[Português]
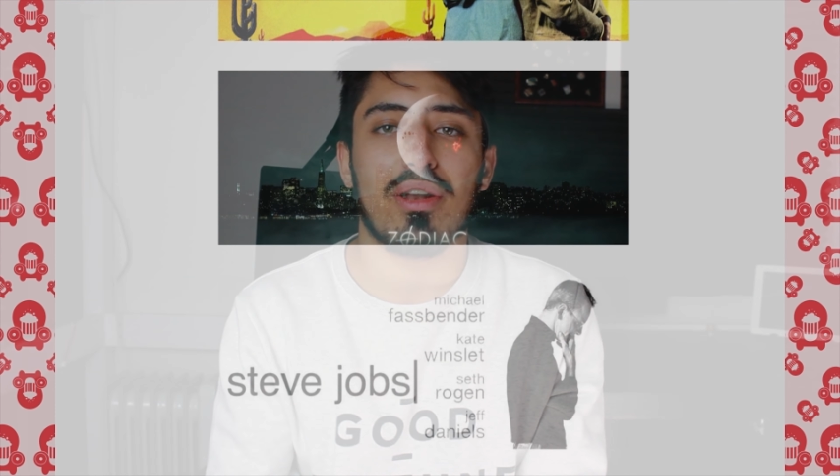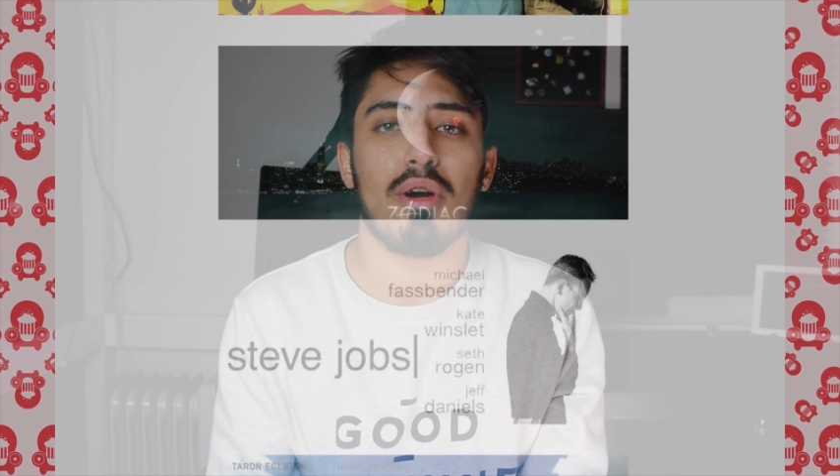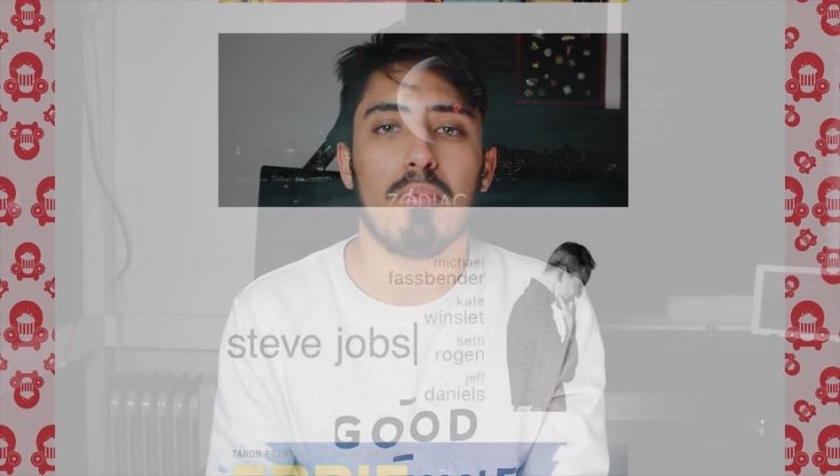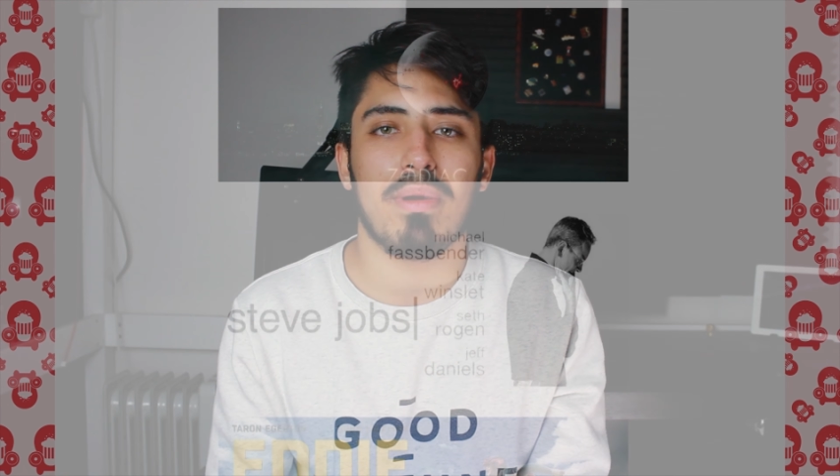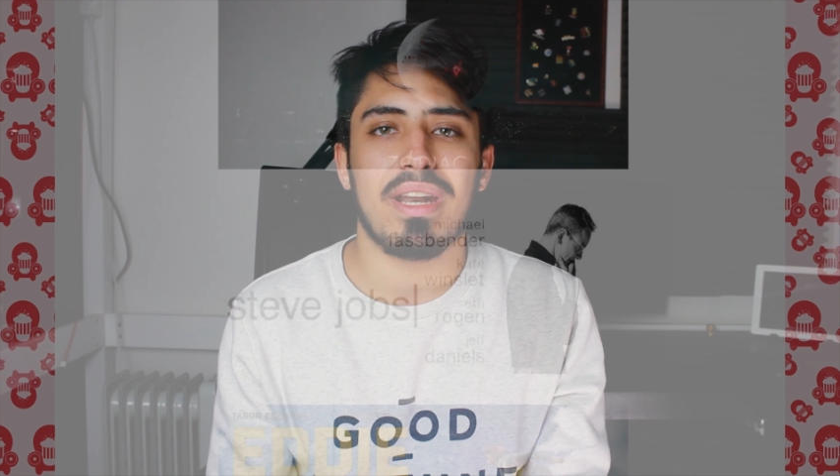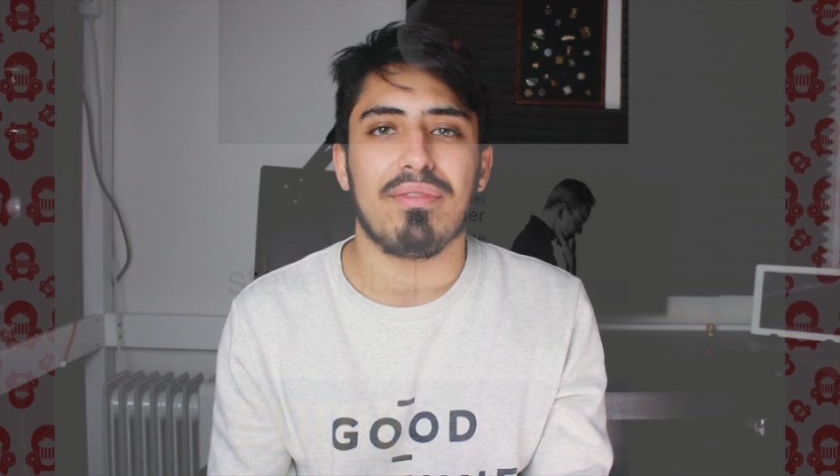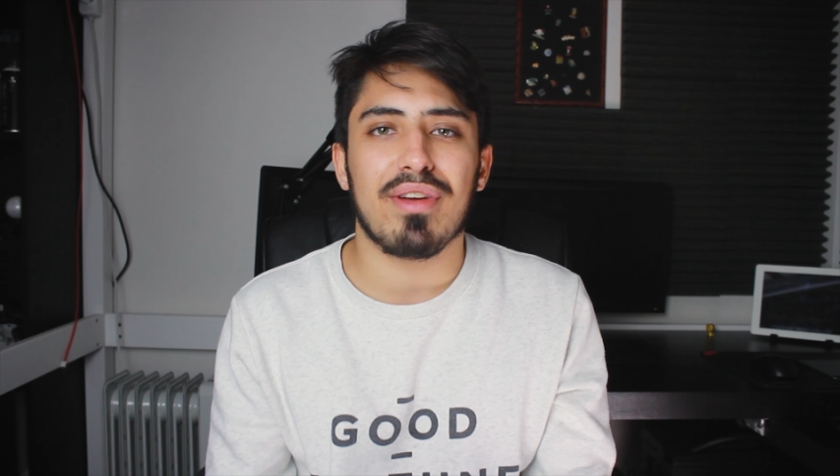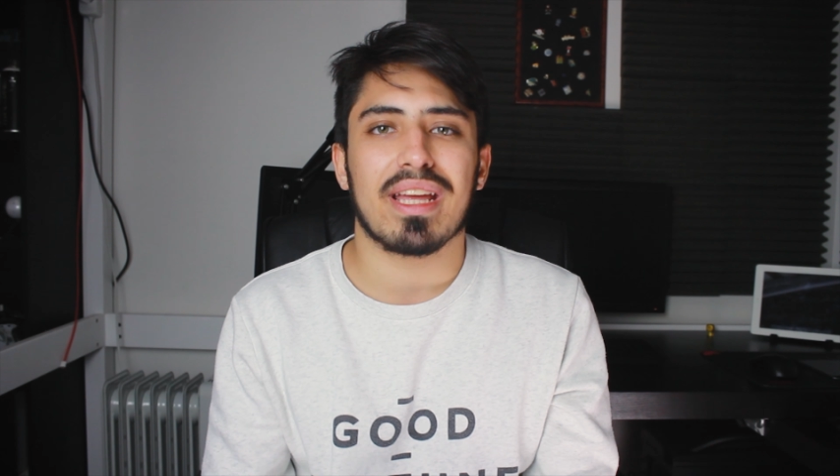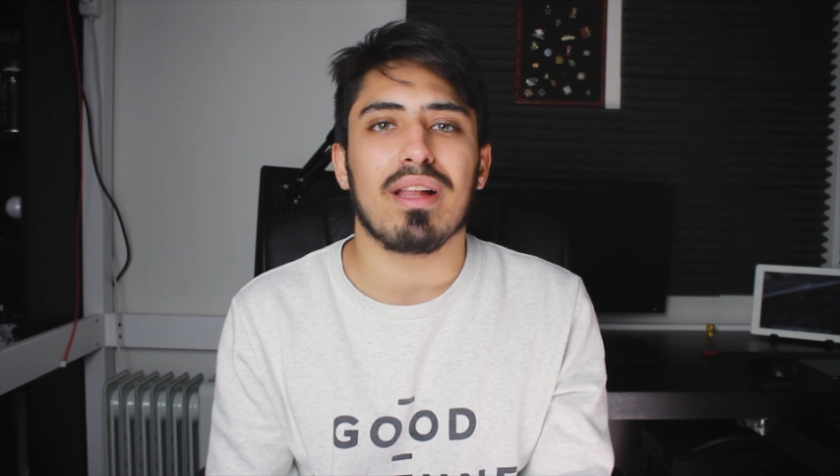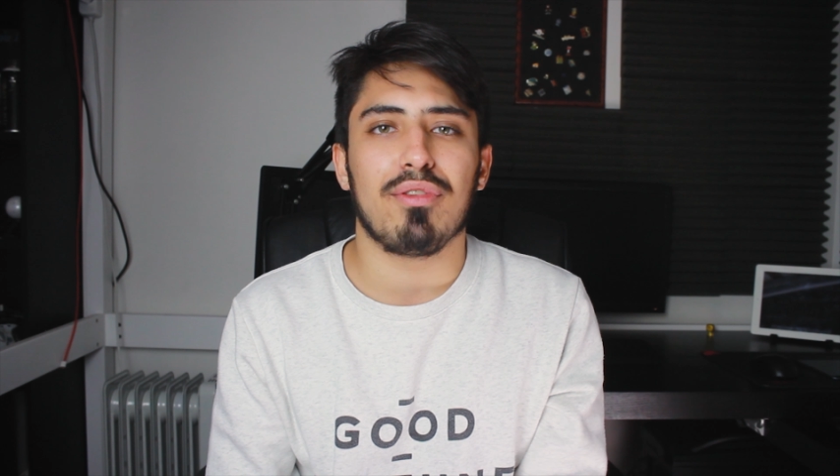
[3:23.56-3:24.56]
ou não a pena e
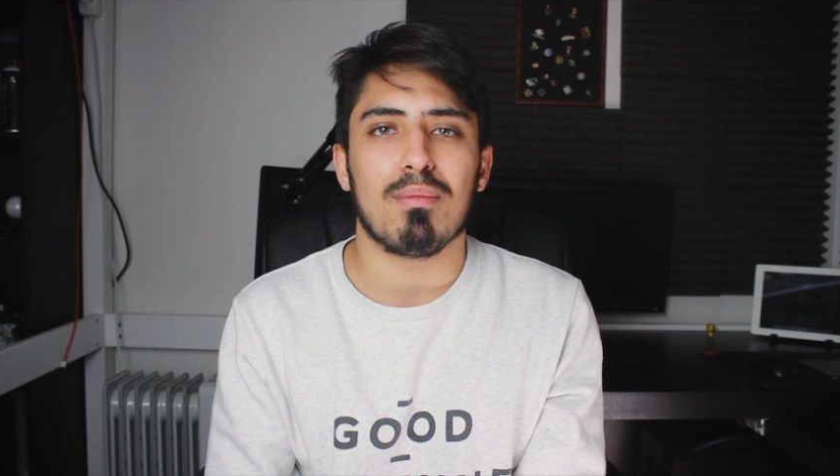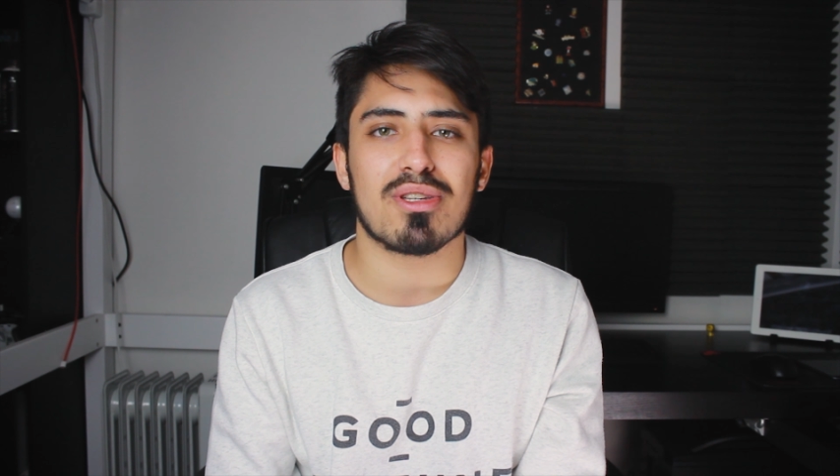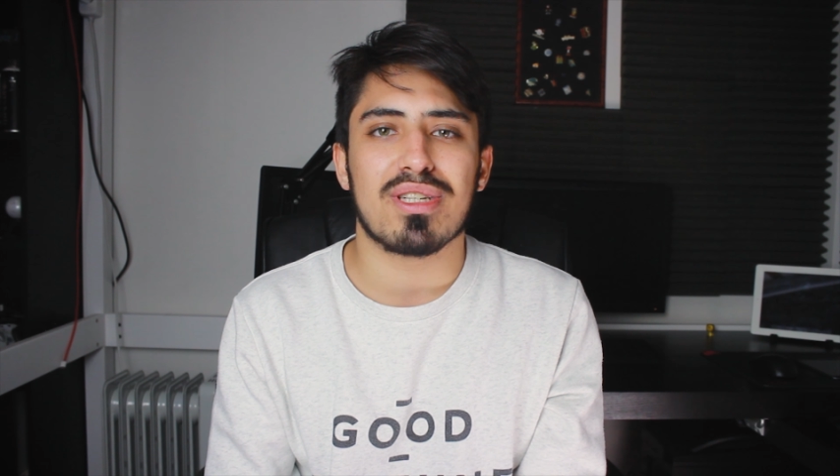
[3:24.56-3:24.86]
ver aquele filme ao